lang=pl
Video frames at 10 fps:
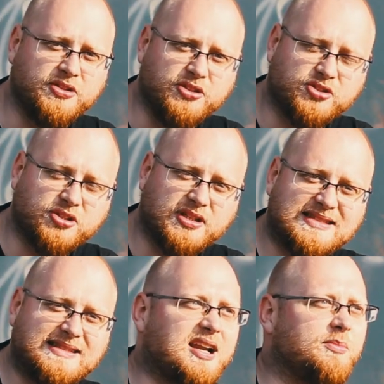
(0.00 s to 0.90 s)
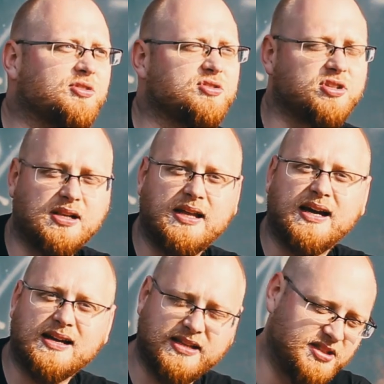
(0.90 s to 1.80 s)
niż e, stare motocykle
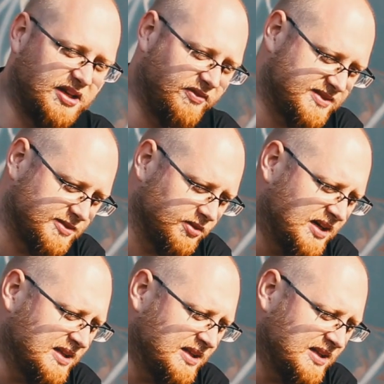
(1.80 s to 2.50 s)
Harley Davidson,